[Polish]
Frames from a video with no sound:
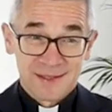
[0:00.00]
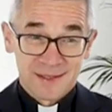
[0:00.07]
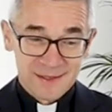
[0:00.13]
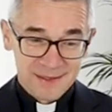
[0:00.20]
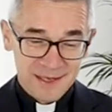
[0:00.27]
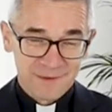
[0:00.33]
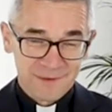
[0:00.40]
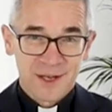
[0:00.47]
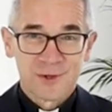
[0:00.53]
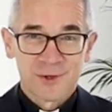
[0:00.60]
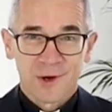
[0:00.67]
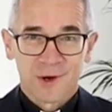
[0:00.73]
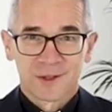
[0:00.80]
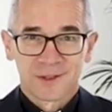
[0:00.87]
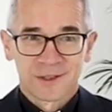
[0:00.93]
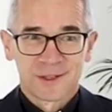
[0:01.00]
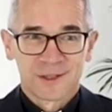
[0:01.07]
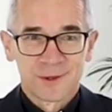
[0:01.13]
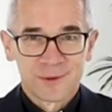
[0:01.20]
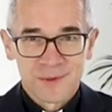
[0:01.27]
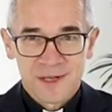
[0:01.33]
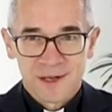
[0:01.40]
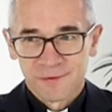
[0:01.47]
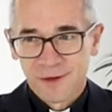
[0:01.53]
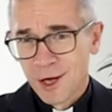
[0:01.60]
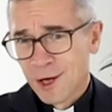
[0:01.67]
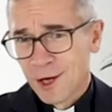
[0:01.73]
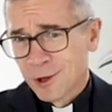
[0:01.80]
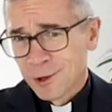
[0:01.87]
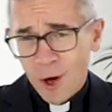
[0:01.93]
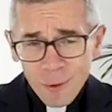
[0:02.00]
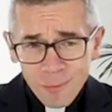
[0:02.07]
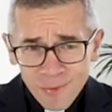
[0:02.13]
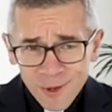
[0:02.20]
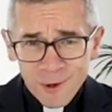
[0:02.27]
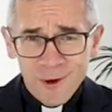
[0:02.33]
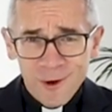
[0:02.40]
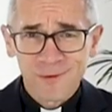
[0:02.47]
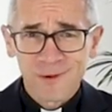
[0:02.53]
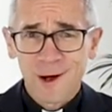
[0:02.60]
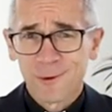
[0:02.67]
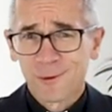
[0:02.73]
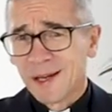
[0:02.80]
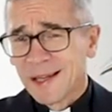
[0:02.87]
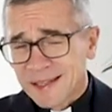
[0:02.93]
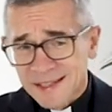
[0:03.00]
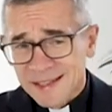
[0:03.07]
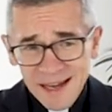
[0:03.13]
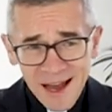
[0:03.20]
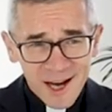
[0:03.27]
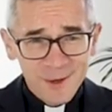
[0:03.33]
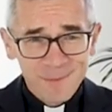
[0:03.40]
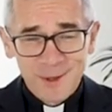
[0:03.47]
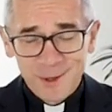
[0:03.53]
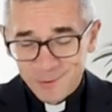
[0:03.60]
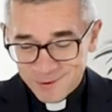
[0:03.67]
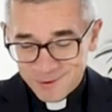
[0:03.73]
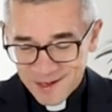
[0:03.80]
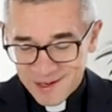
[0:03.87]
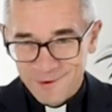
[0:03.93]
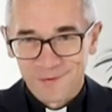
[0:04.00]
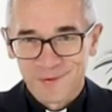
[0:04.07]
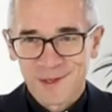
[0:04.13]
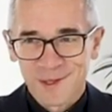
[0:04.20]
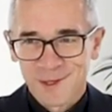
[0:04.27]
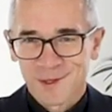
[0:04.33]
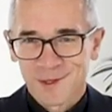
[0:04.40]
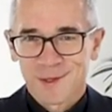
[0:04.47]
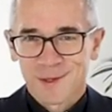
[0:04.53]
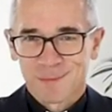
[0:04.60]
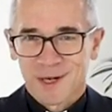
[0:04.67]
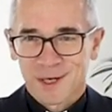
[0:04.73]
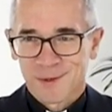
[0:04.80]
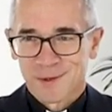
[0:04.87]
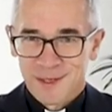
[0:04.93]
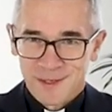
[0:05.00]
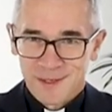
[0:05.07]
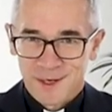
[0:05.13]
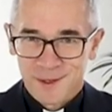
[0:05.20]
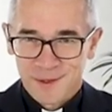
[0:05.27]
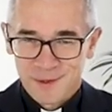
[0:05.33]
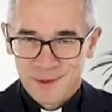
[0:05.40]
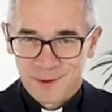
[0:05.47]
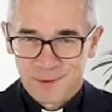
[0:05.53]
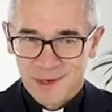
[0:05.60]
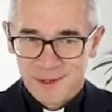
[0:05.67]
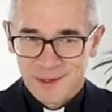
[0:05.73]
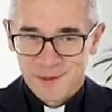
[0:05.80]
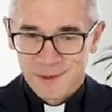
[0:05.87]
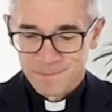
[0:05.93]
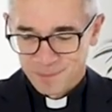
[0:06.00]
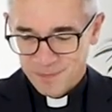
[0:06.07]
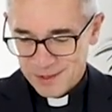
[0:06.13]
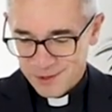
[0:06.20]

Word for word: zawiedziony, Józef kombinował, jakby tutaj wyjść z bardzo niezręcznej sytuacji.